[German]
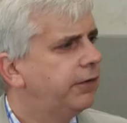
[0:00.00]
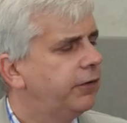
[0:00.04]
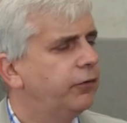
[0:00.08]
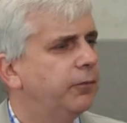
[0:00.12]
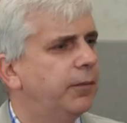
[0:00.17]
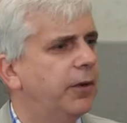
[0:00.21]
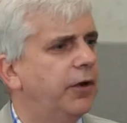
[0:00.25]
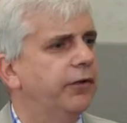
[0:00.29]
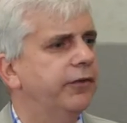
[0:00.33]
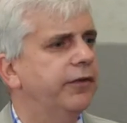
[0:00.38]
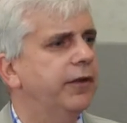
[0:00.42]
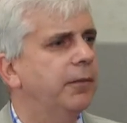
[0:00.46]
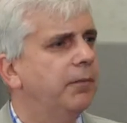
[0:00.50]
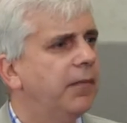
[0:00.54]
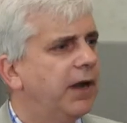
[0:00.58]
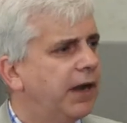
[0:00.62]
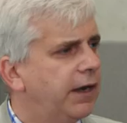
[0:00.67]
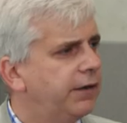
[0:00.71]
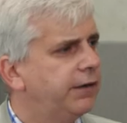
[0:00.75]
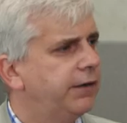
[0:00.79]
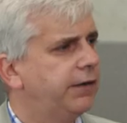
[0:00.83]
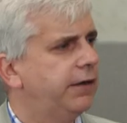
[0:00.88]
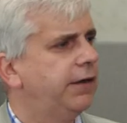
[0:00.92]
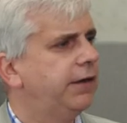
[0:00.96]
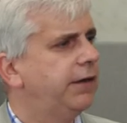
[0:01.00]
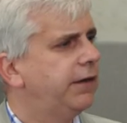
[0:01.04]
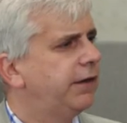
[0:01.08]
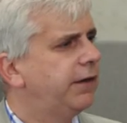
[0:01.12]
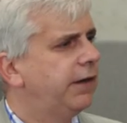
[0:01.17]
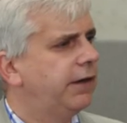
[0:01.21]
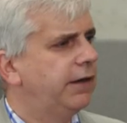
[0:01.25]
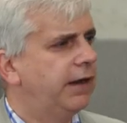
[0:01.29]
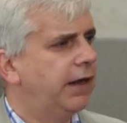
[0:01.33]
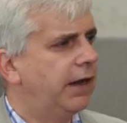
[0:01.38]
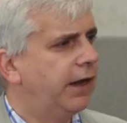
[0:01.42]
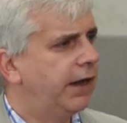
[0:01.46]
die du brauchst, dann machen wir dir
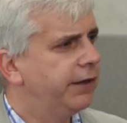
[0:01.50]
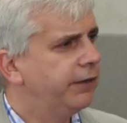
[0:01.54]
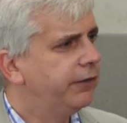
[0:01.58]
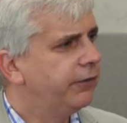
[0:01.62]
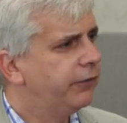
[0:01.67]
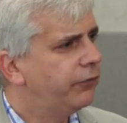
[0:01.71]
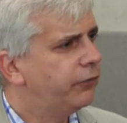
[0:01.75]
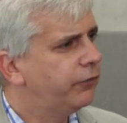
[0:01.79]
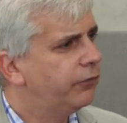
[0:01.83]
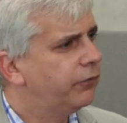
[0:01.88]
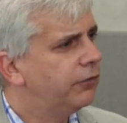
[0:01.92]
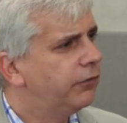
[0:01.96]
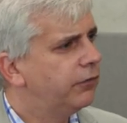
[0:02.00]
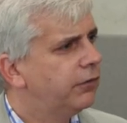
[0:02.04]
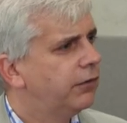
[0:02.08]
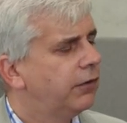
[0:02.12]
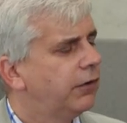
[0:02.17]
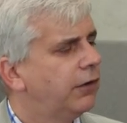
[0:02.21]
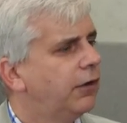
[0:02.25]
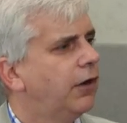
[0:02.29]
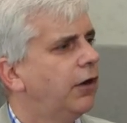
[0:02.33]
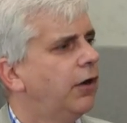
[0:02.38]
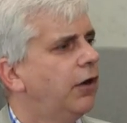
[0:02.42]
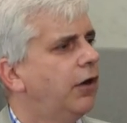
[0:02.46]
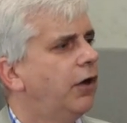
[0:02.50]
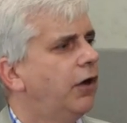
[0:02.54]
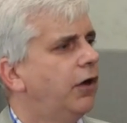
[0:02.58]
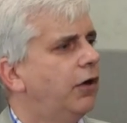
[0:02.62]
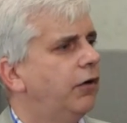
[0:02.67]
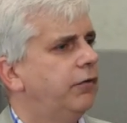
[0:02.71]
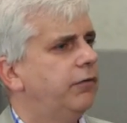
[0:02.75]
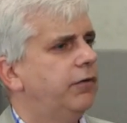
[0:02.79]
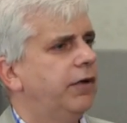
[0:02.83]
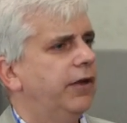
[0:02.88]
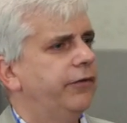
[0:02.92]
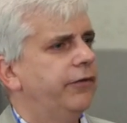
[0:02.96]
den Laden zu und
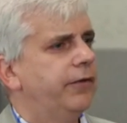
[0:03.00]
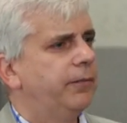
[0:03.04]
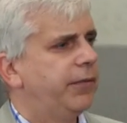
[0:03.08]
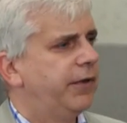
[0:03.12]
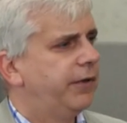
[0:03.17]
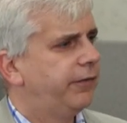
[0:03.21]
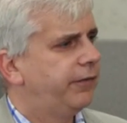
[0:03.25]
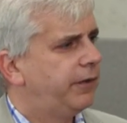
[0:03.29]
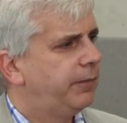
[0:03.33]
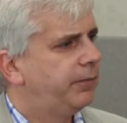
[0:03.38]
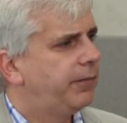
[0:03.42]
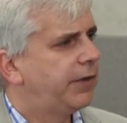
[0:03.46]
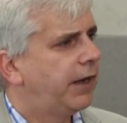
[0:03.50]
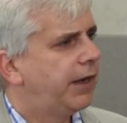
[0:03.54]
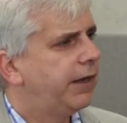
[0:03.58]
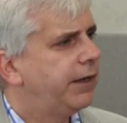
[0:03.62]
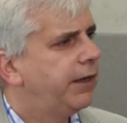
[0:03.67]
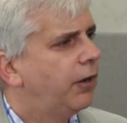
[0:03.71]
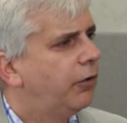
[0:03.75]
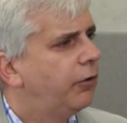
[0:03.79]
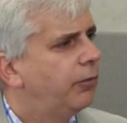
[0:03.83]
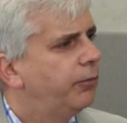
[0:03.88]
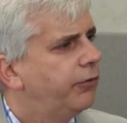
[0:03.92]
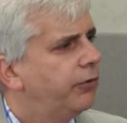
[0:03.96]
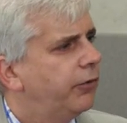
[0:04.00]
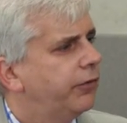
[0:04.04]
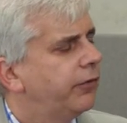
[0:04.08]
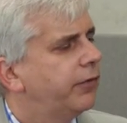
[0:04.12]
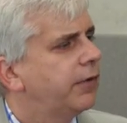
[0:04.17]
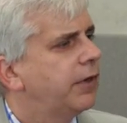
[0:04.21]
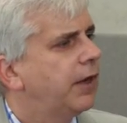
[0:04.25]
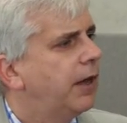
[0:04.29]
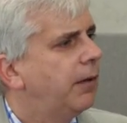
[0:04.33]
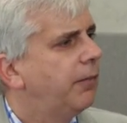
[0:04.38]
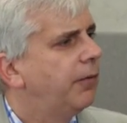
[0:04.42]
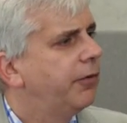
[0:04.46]
du hast im Prinzip drei Jahre umsonst
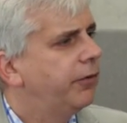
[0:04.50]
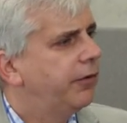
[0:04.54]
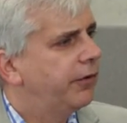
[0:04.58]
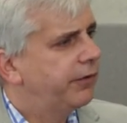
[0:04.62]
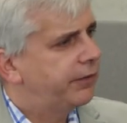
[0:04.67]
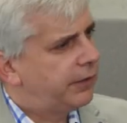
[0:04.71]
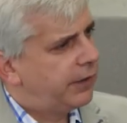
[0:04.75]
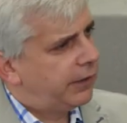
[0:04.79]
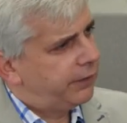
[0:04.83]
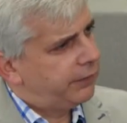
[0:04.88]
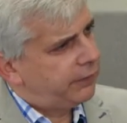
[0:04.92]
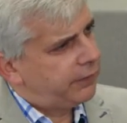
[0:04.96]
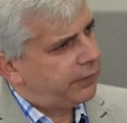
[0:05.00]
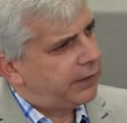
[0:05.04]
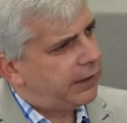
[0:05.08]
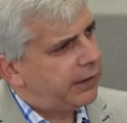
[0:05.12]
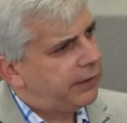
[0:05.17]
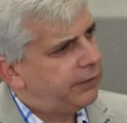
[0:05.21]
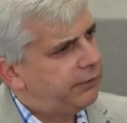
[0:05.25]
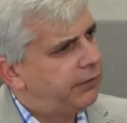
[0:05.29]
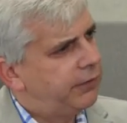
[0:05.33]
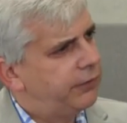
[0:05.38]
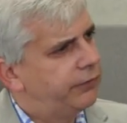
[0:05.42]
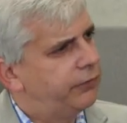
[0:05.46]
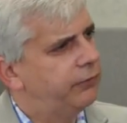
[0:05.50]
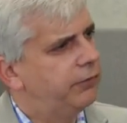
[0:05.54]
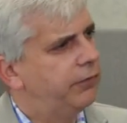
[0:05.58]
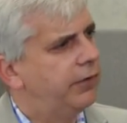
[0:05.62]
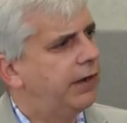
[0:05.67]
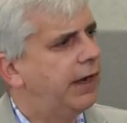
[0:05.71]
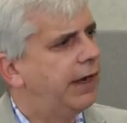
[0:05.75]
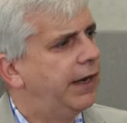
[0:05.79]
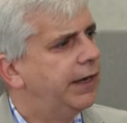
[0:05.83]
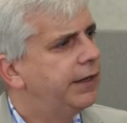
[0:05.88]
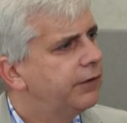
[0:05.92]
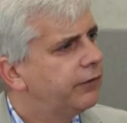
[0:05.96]
gearbeitet und das ganze Geld, was du
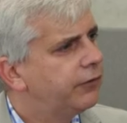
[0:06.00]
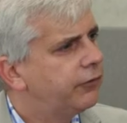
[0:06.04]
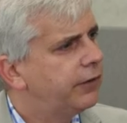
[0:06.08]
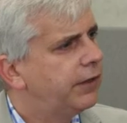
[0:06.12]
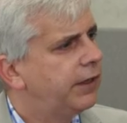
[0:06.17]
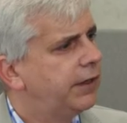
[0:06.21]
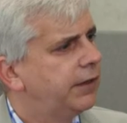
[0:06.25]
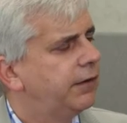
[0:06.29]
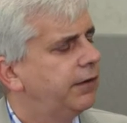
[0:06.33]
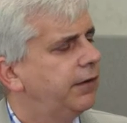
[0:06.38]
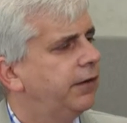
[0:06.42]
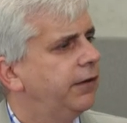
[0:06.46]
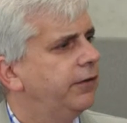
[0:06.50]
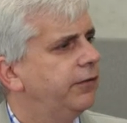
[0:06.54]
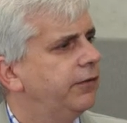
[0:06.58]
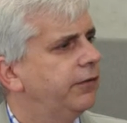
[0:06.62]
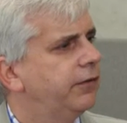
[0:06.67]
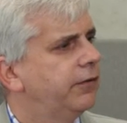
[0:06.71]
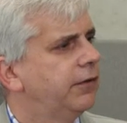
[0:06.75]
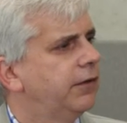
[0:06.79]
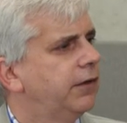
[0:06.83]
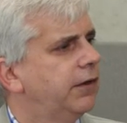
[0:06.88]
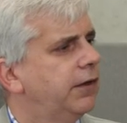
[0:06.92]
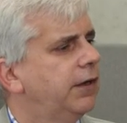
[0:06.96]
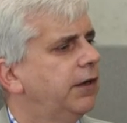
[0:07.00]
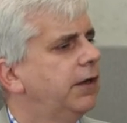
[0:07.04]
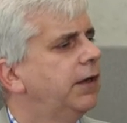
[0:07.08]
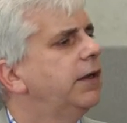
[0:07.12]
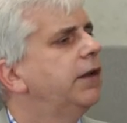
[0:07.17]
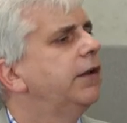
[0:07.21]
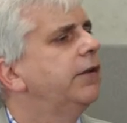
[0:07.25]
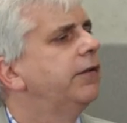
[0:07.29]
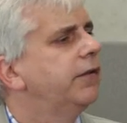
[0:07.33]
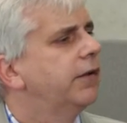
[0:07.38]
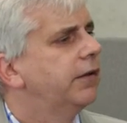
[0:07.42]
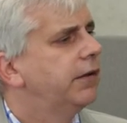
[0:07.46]
reingesteckt hast,
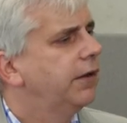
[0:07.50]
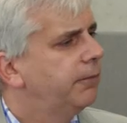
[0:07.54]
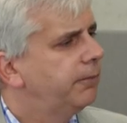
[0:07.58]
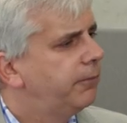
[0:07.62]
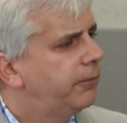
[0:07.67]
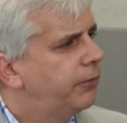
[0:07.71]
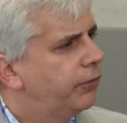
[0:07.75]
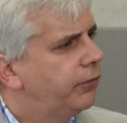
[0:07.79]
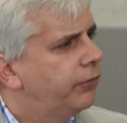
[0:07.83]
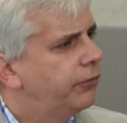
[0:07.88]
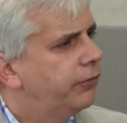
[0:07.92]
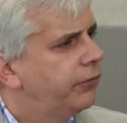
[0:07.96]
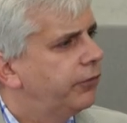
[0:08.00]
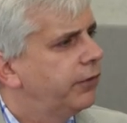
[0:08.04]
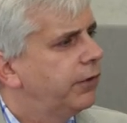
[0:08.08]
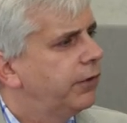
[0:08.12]
ist ja dann futsch.